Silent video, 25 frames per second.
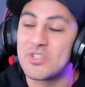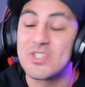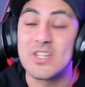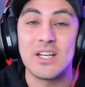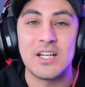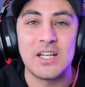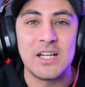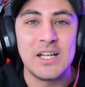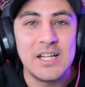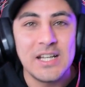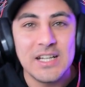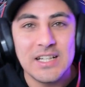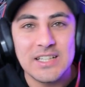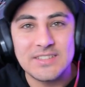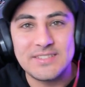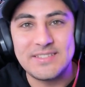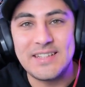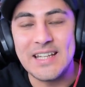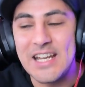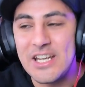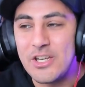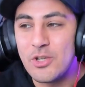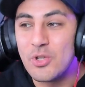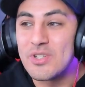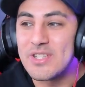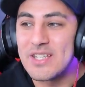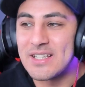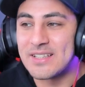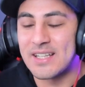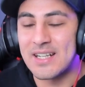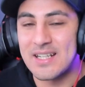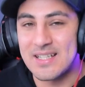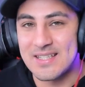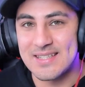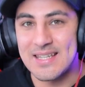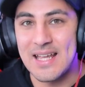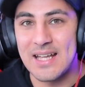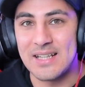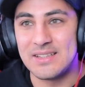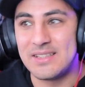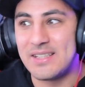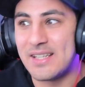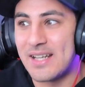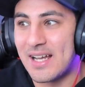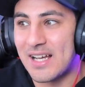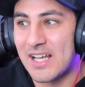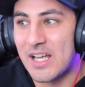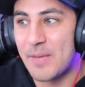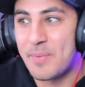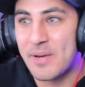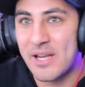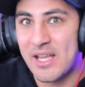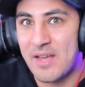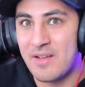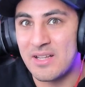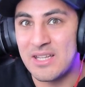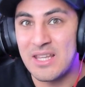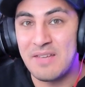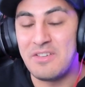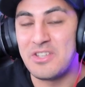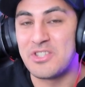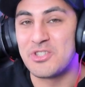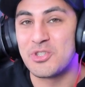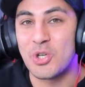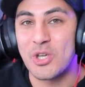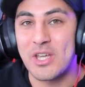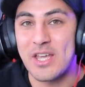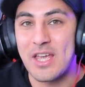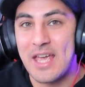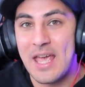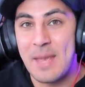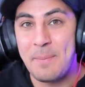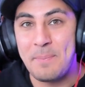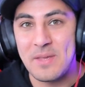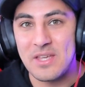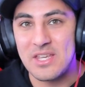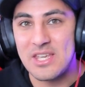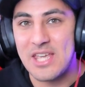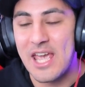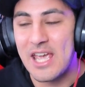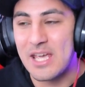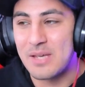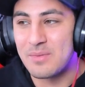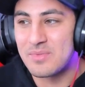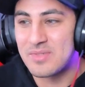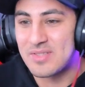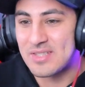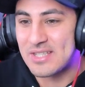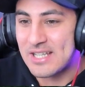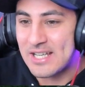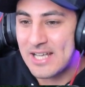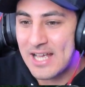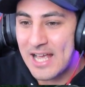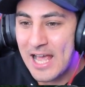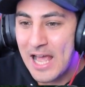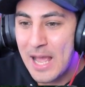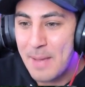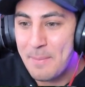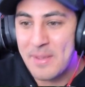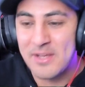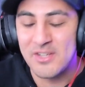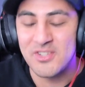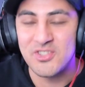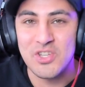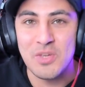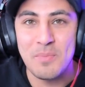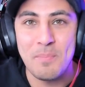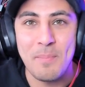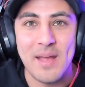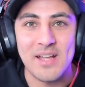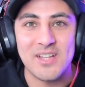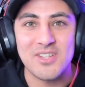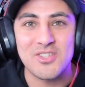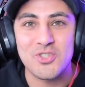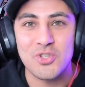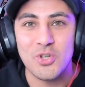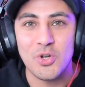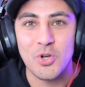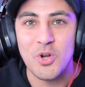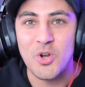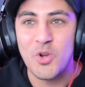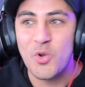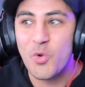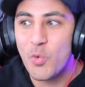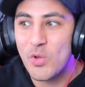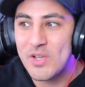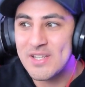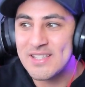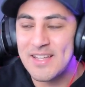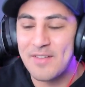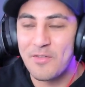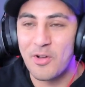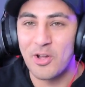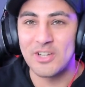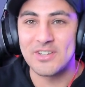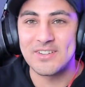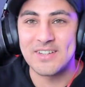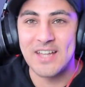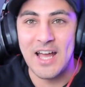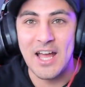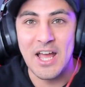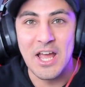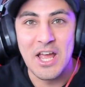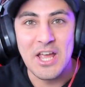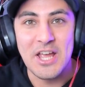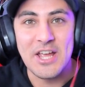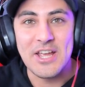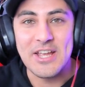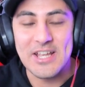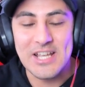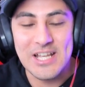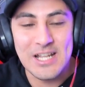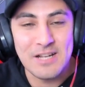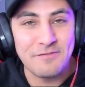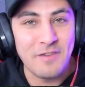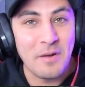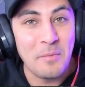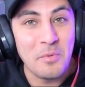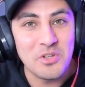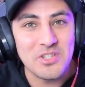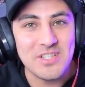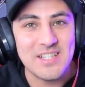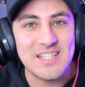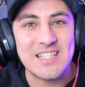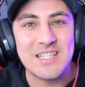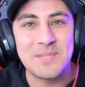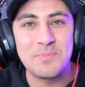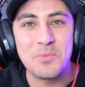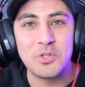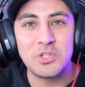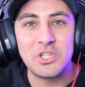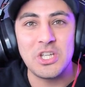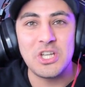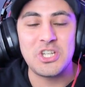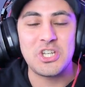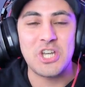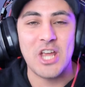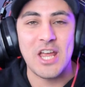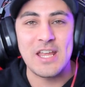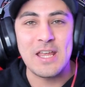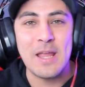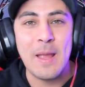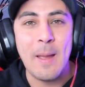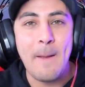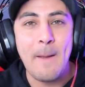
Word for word: Delle news interessanti, raga, perché avete visto che Epic Games ha messo in mezzo questa volta il famosissimo DJ